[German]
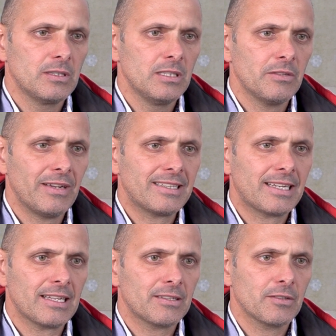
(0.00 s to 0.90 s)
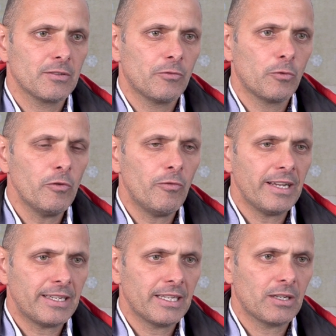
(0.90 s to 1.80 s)
diese Wetguard
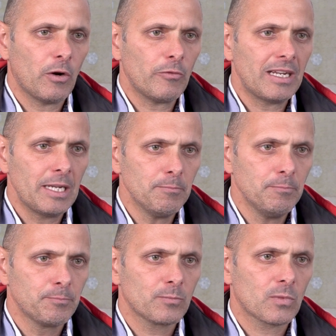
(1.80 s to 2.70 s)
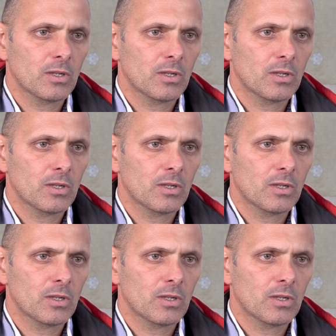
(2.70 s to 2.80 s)
vollflächig aufkleben,